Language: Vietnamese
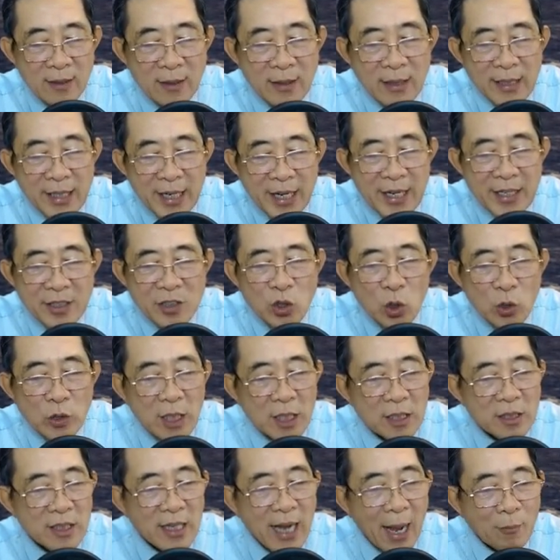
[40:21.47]
khiến cho
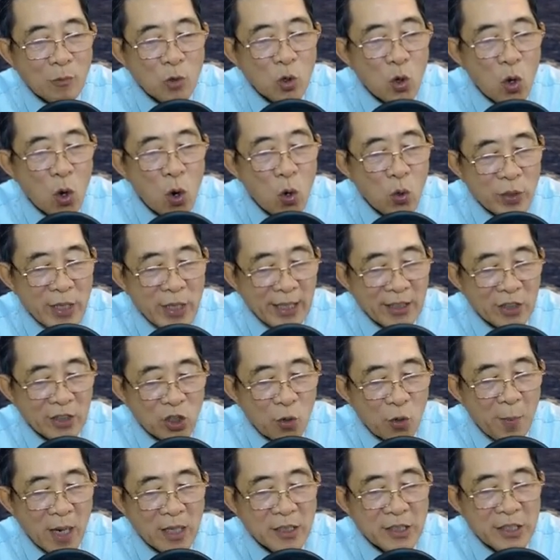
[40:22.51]
tình cảm của cô dành cho
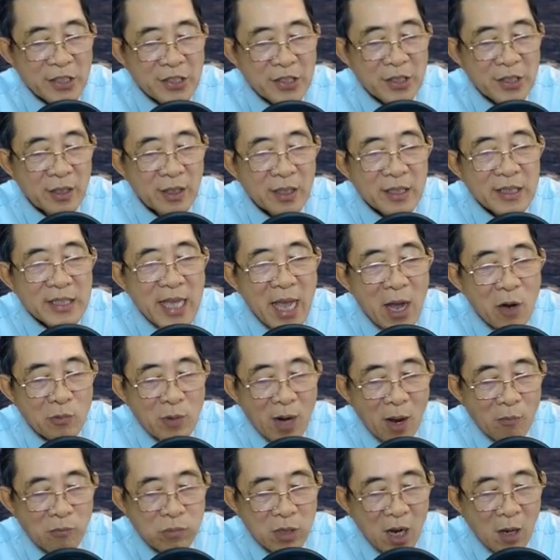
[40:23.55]
Mẫn Cương dao
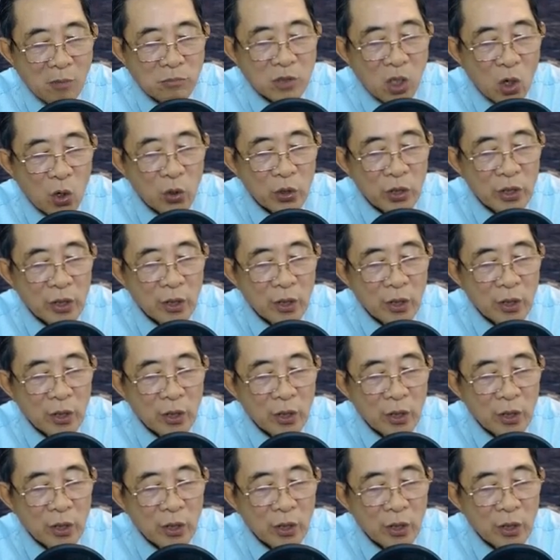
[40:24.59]
động không thôi.